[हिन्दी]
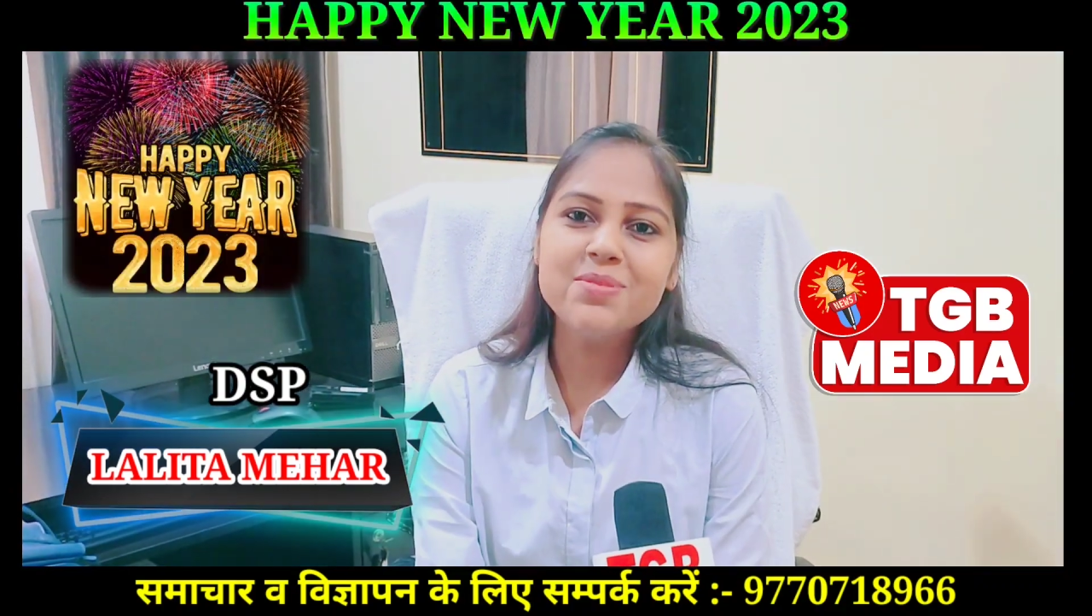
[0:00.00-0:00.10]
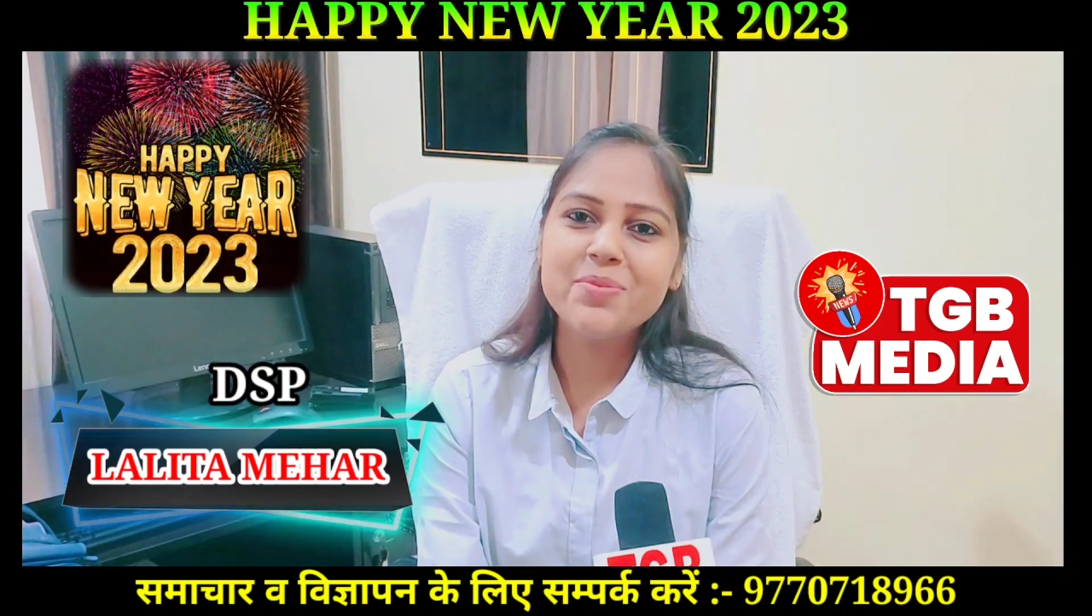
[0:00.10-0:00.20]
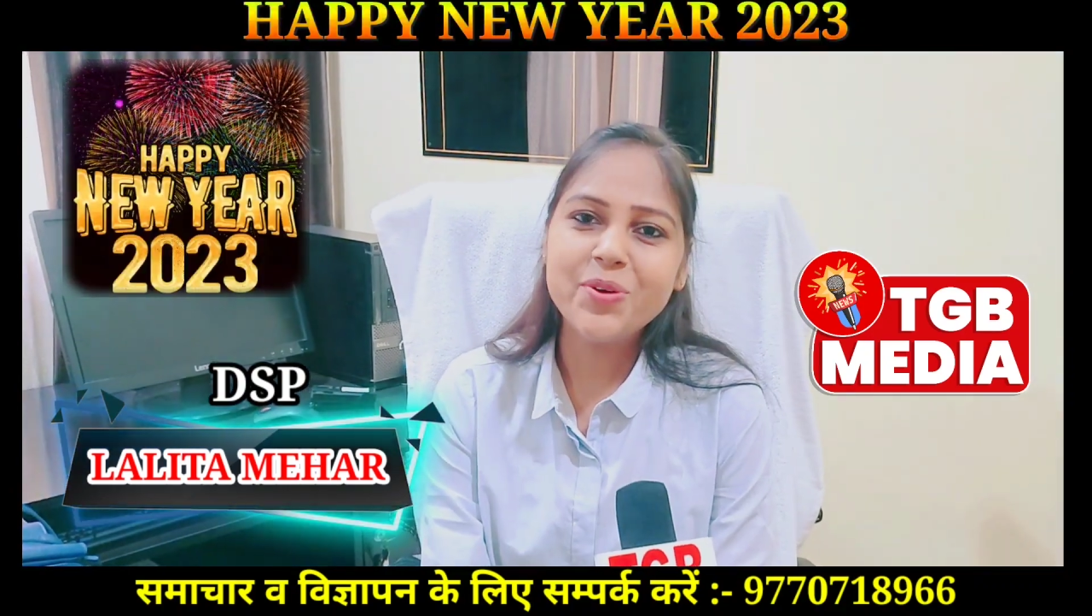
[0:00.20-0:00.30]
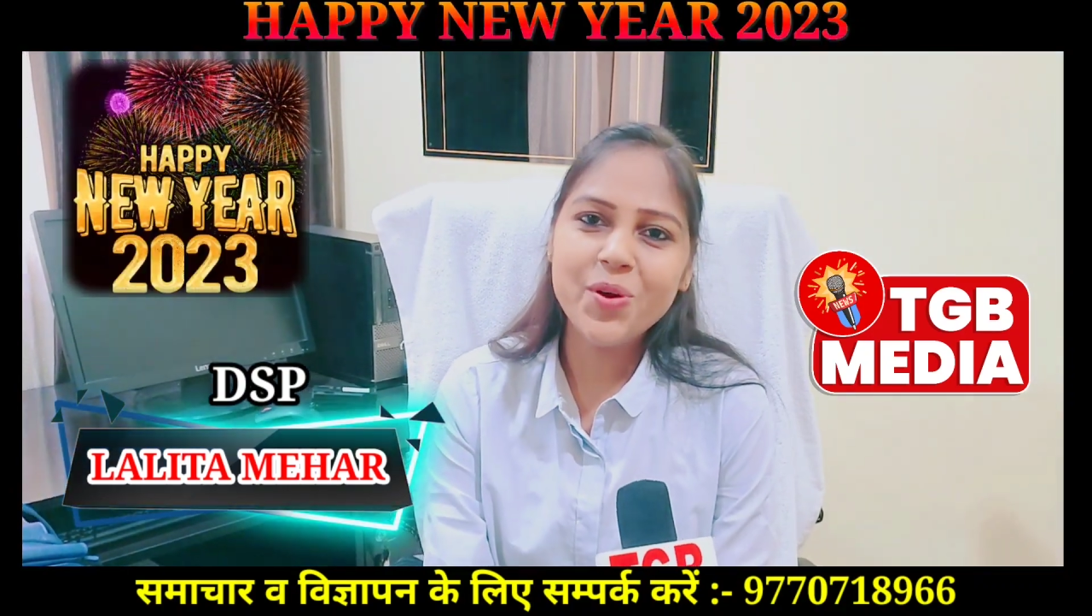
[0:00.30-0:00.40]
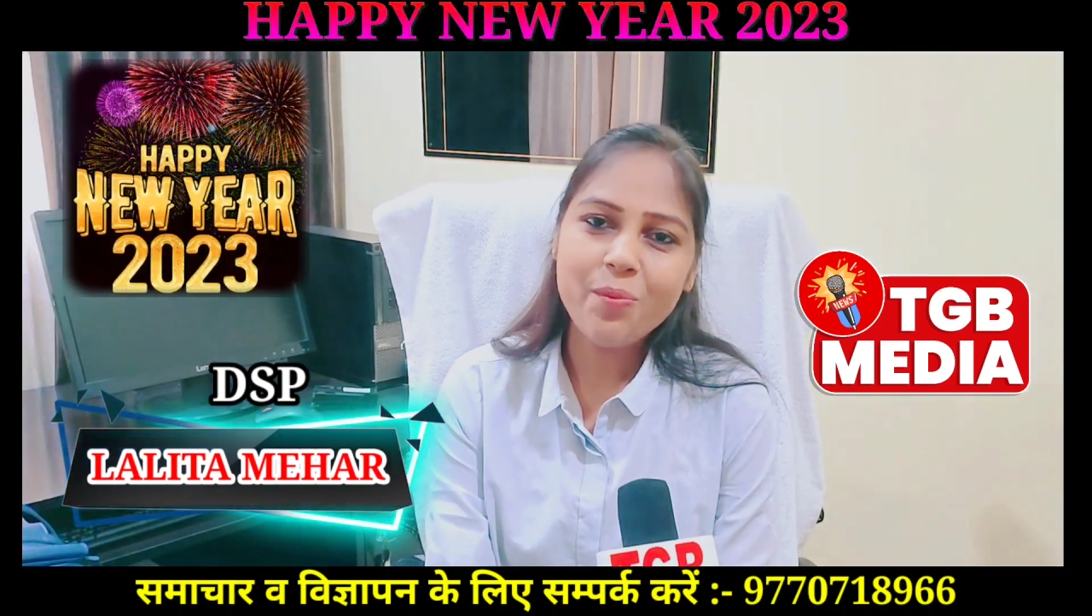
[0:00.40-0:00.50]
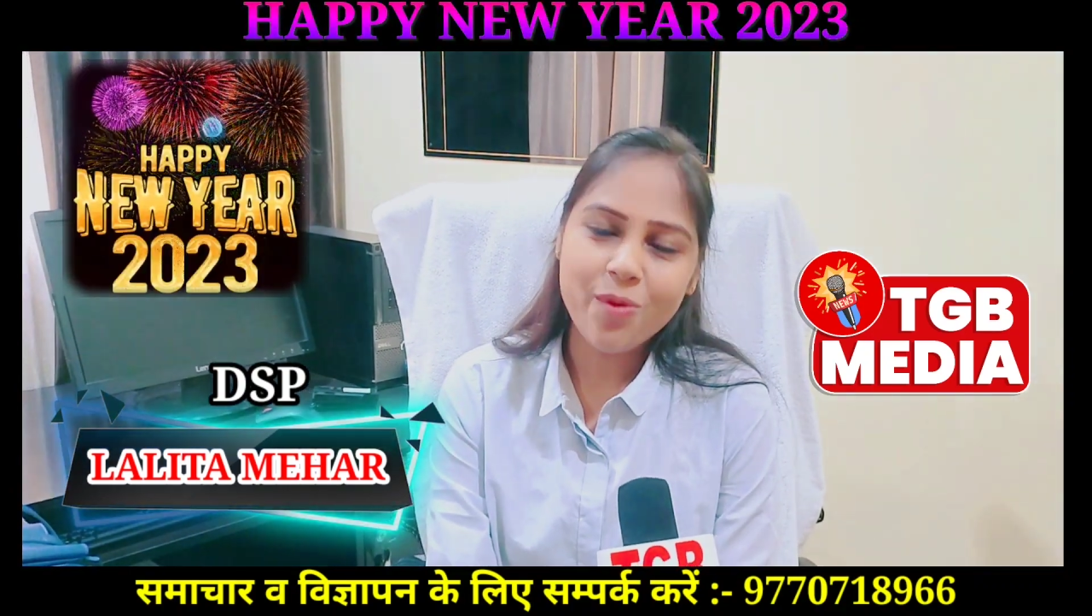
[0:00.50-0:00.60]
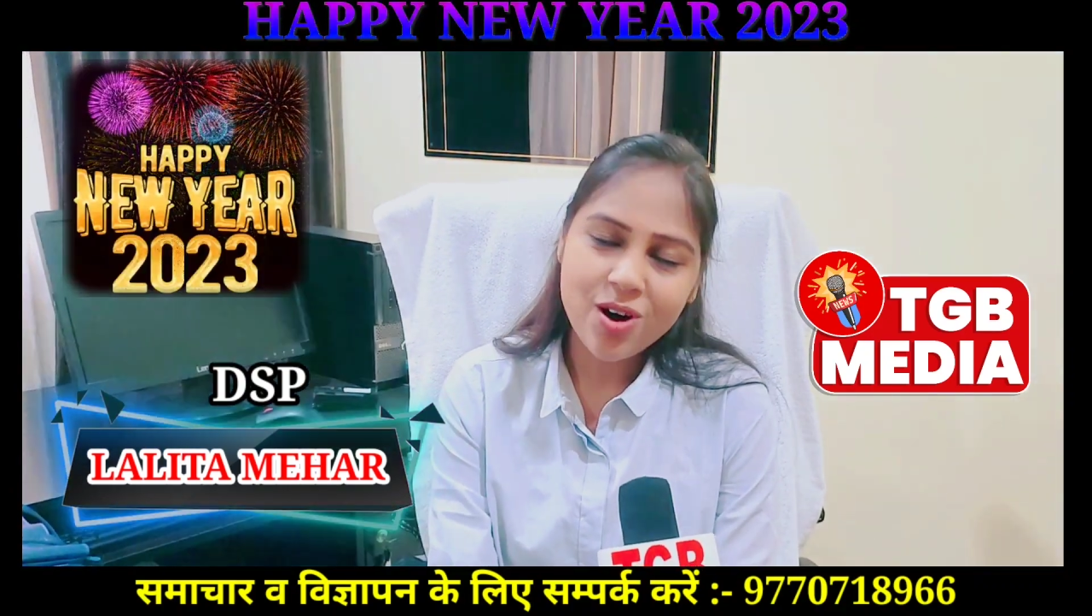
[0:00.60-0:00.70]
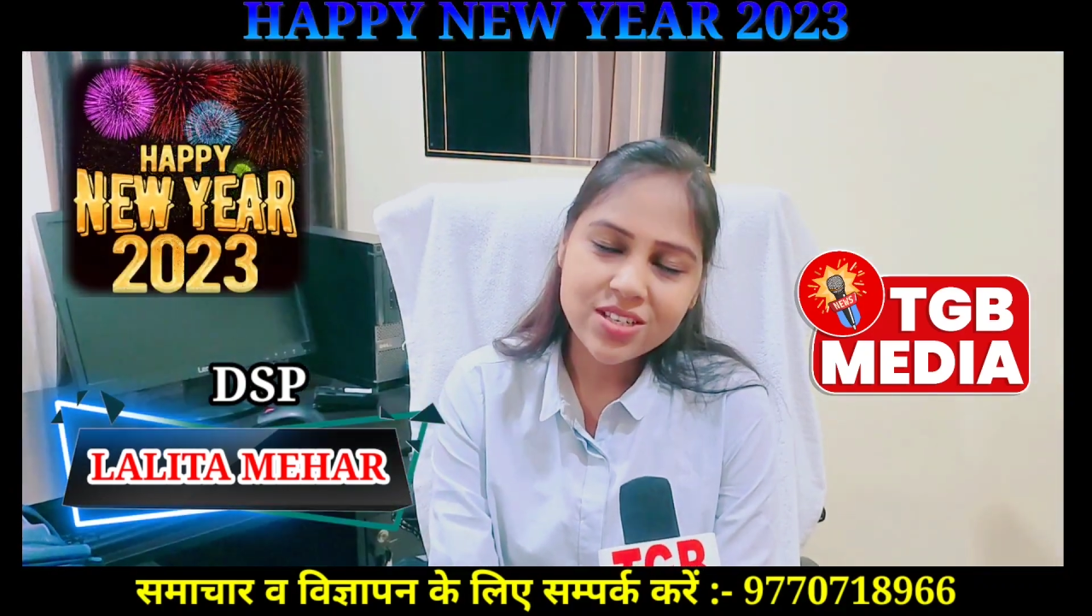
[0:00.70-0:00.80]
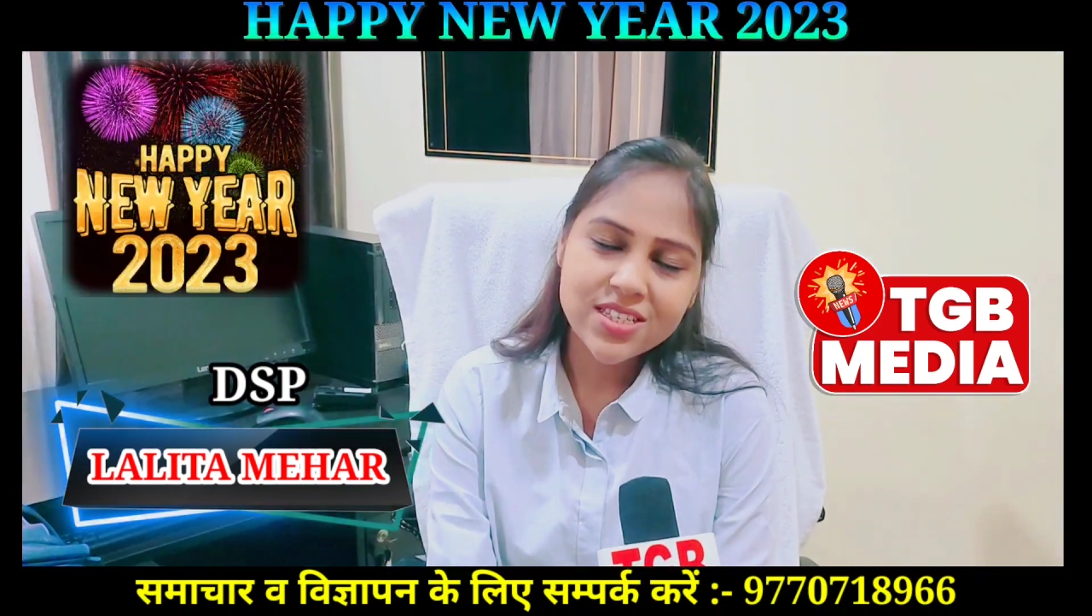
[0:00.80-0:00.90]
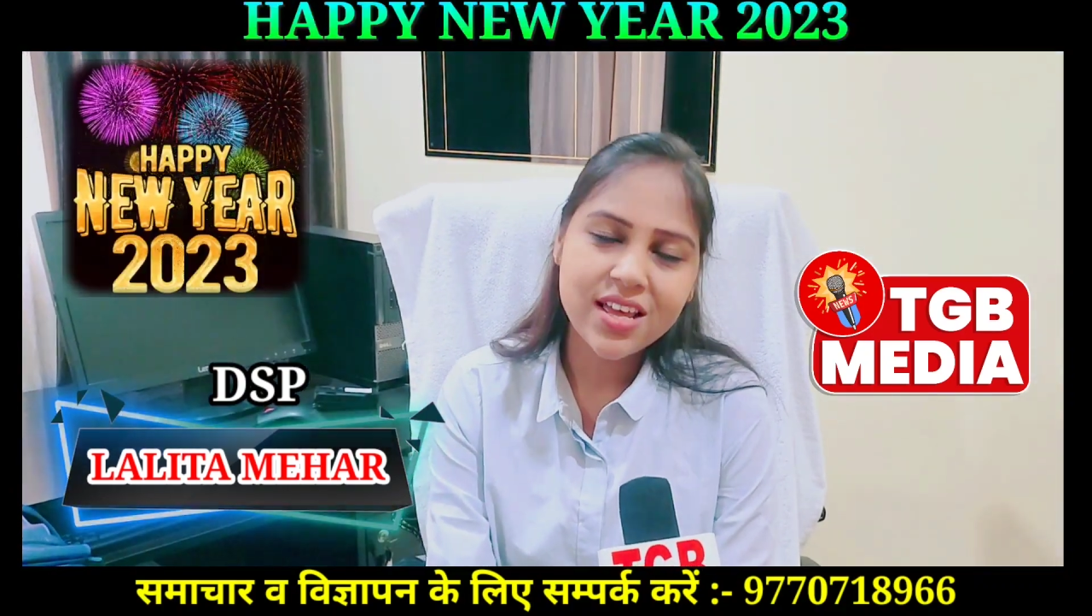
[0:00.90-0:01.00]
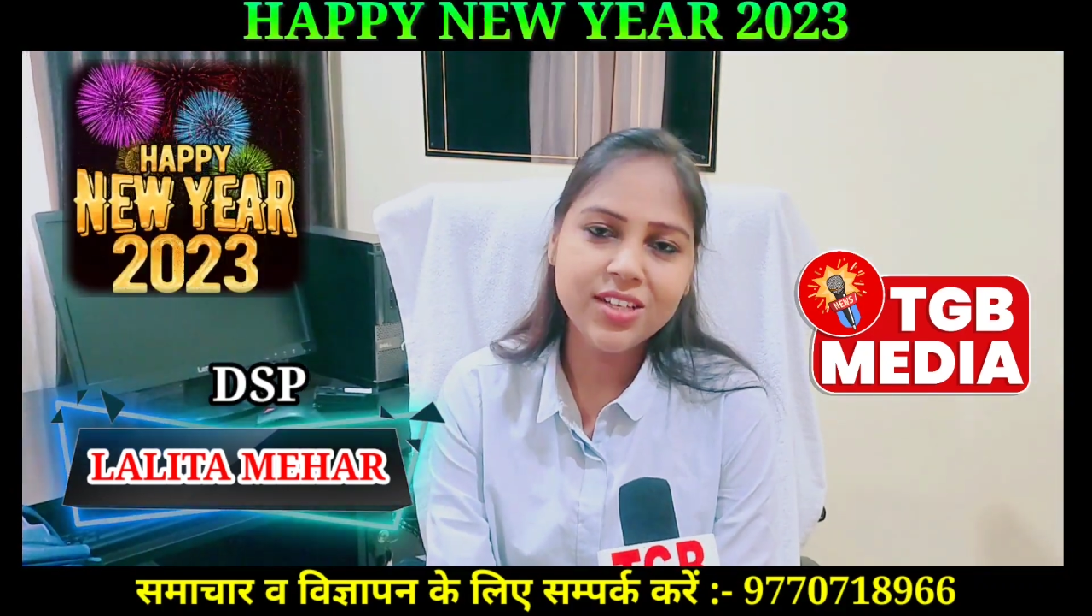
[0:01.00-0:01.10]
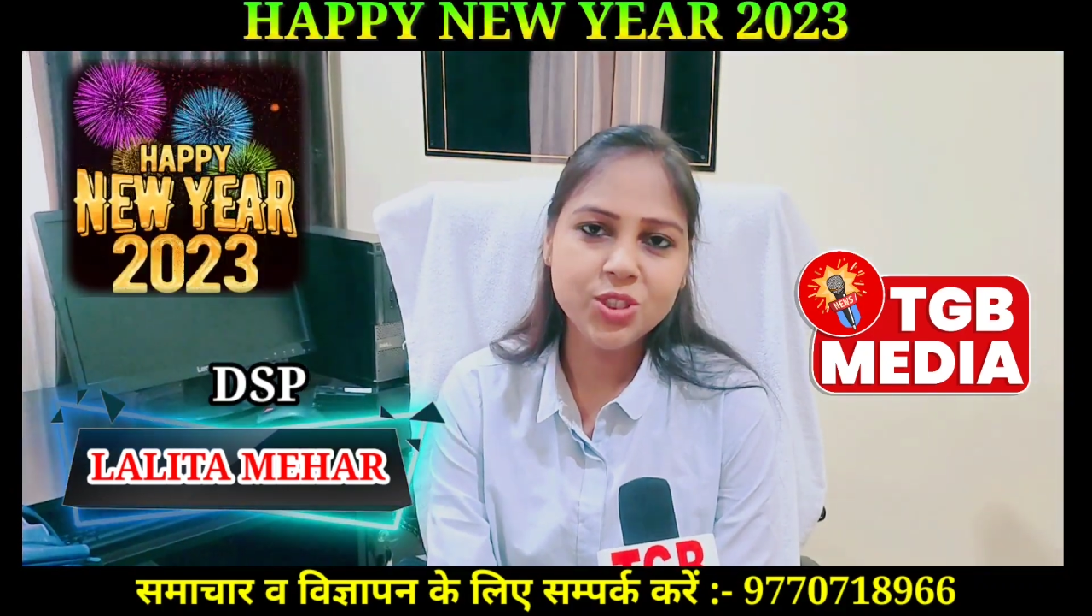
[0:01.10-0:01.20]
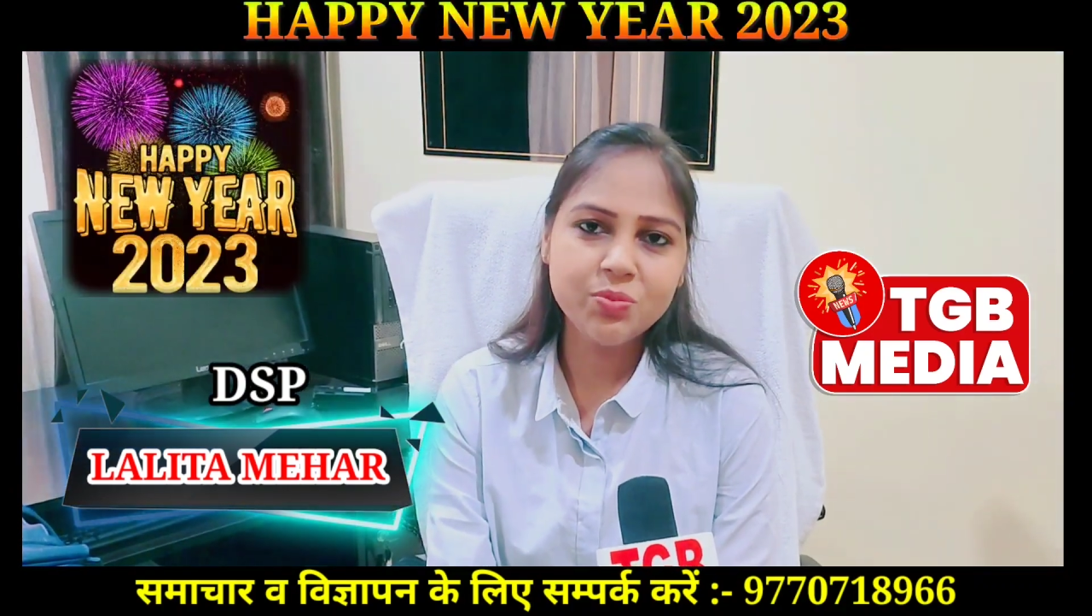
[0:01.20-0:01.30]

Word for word: आप सभी को बहुत सारी